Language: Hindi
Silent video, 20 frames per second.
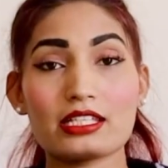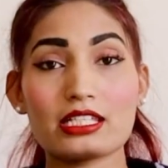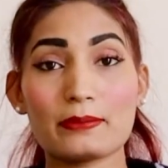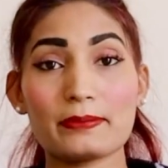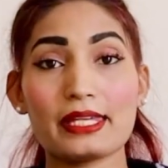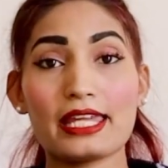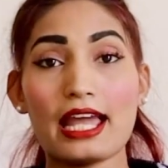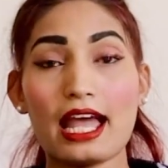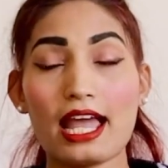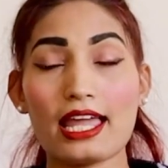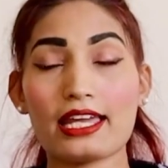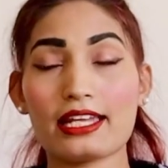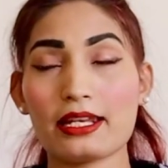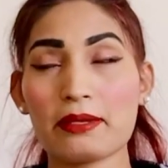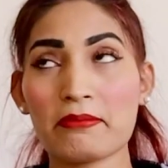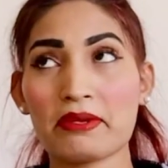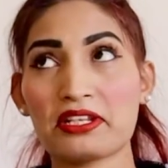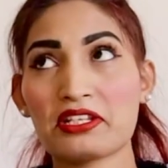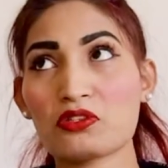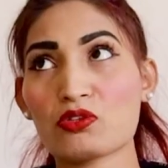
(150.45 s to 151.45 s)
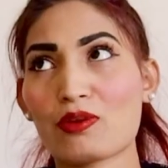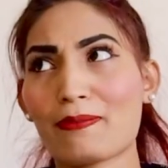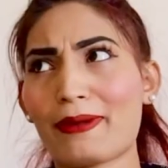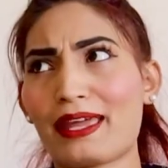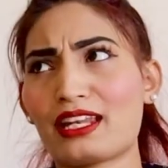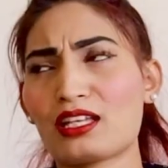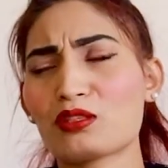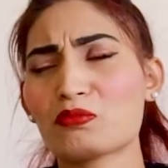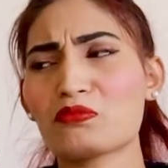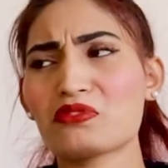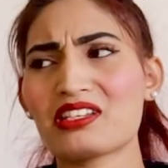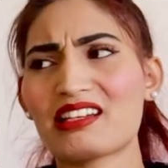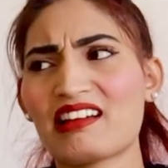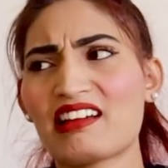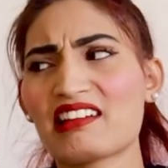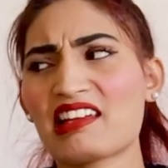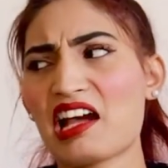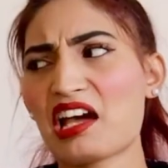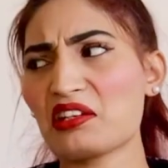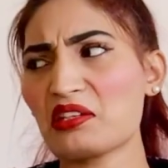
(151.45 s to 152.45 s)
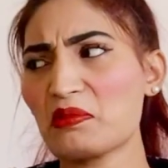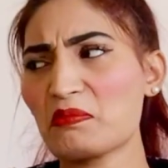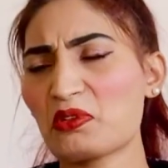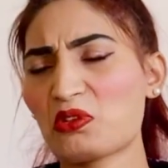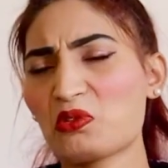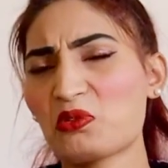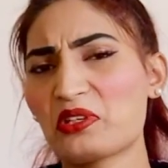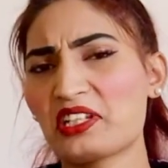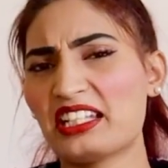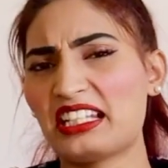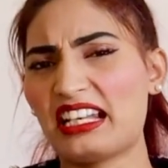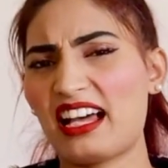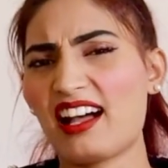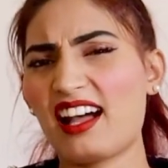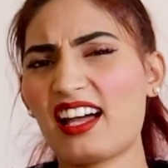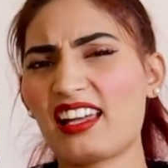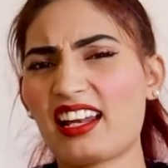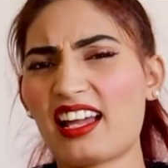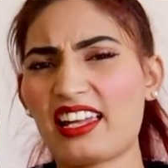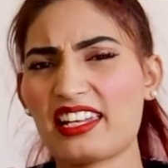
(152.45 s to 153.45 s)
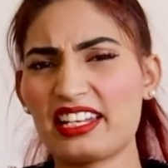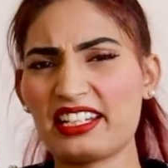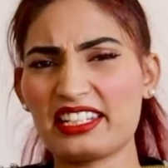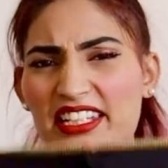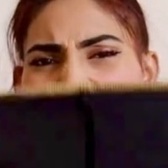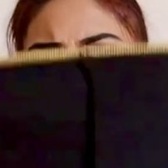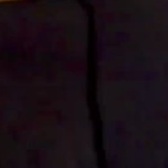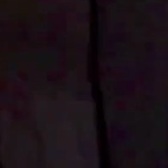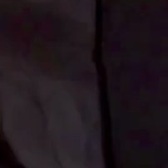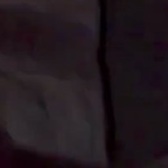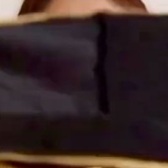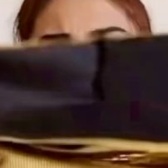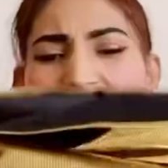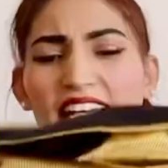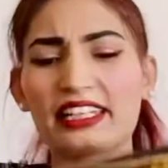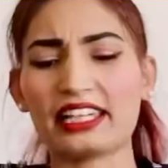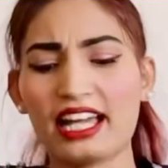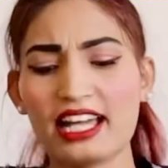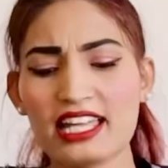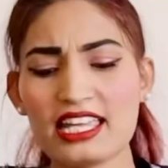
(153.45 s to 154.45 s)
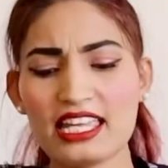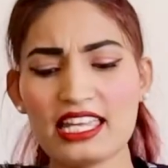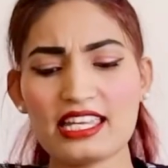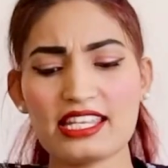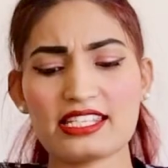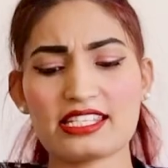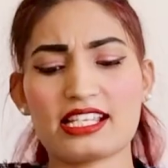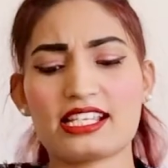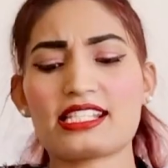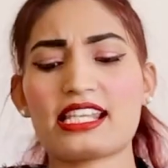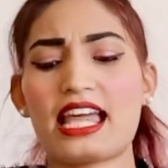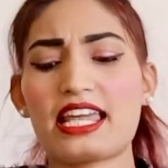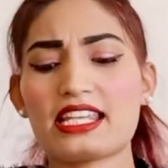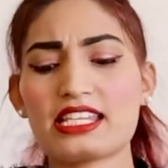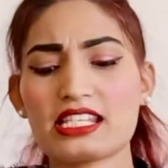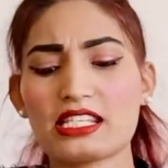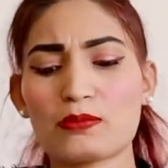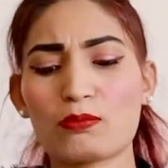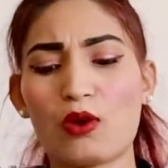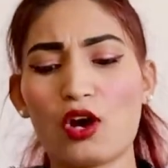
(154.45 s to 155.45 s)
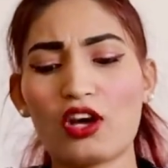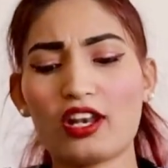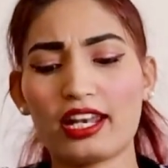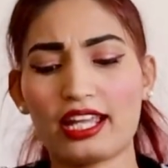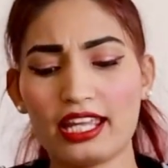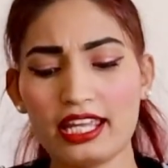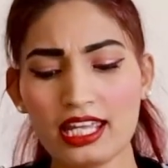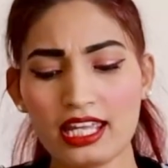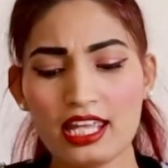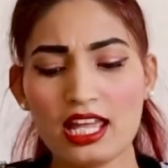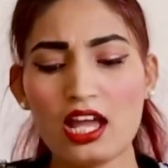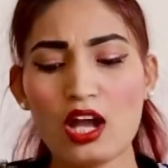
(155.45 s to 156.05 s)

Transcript: जब ये आया ना मैंने इसको पहना तो मुझे लगा यार ये मेरे को ढीला आ रहा है ये ढीला आ गया क्या इसका साइज स्मॉल है